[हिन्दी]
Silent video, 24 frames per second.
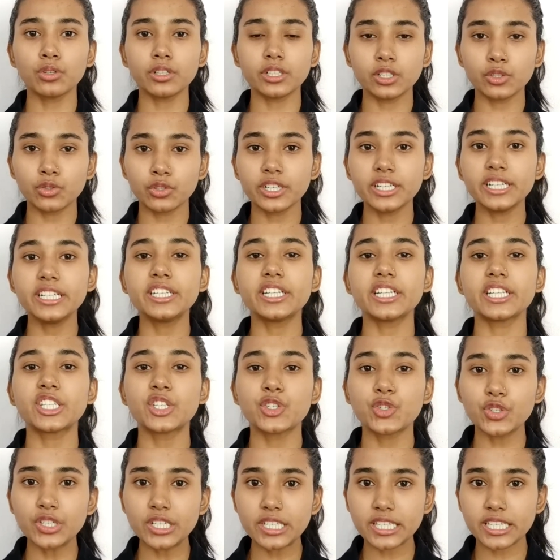यू नो
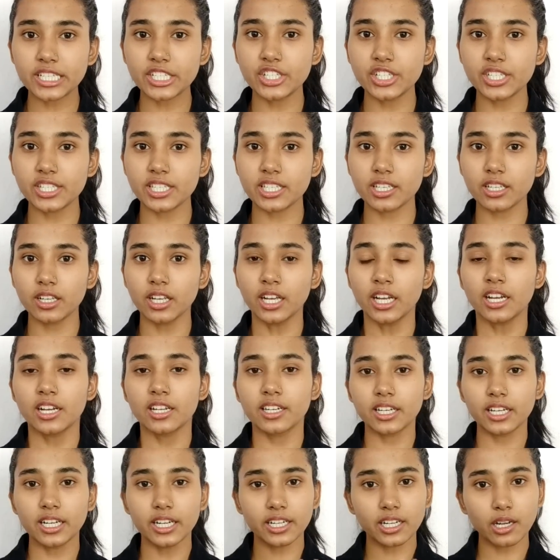इंडस्ट्रीज से चीज़ें
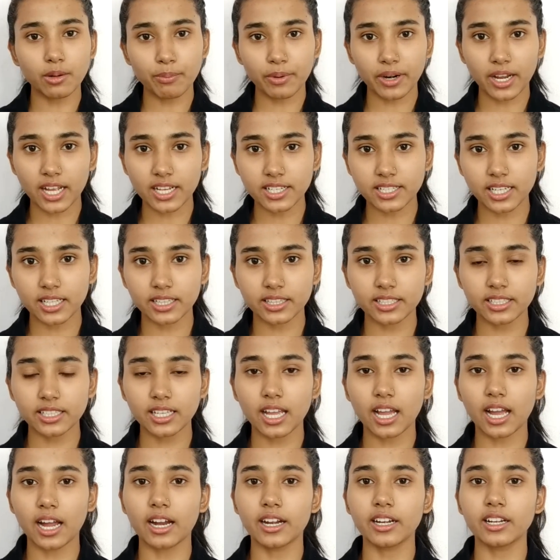रिलेटेड पढ़ाई जाती
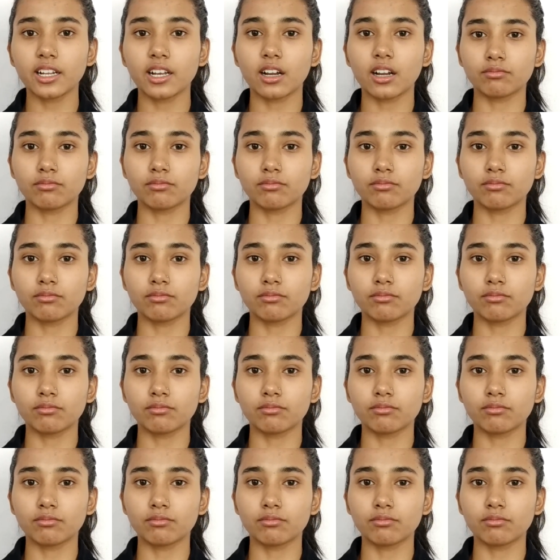है एंड